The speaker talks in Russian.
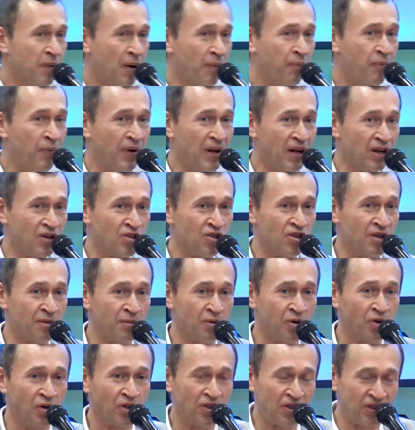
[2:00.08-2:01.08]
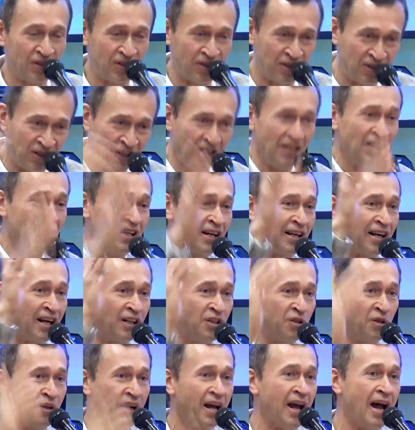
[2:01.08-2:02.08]
по-прежнему, сила,
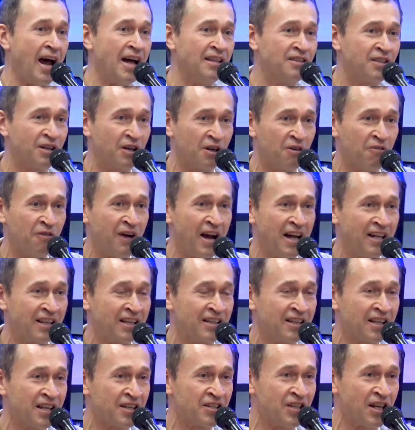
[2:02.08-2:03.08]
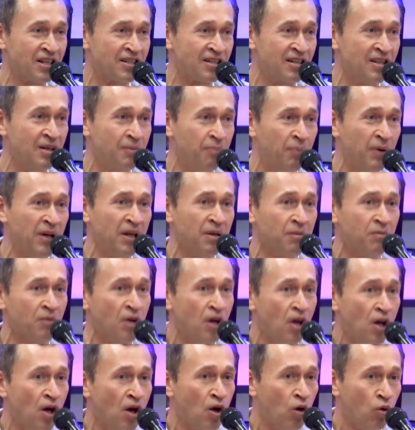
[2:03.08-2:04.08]
которая открывает глаза слепым,
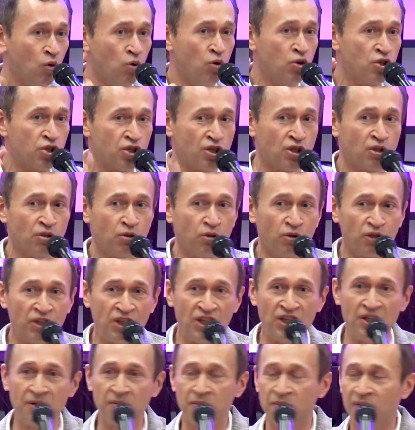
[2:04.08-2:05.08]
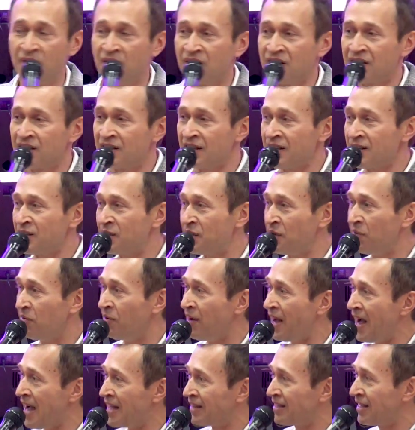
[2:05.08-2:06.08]
уши глухим,
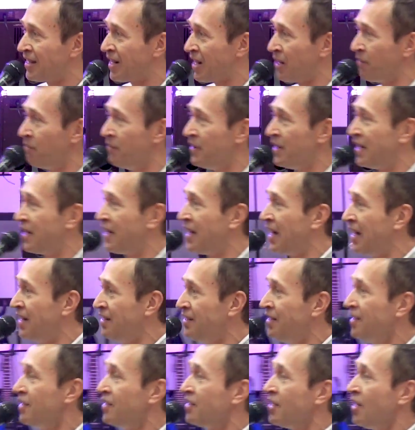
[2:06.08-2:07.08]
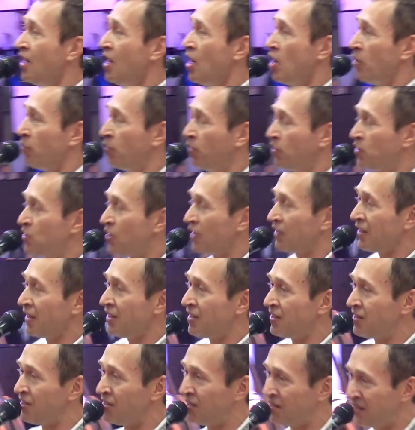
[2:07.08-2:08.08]
заставляет хромых ходить, пусть эта
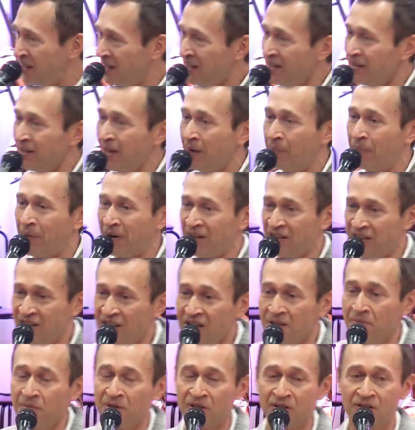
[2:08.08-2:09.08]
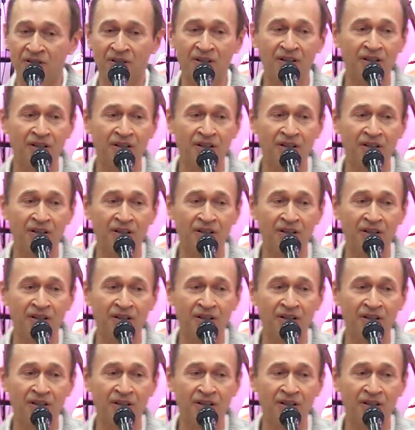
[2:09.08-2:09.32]
сила поднимет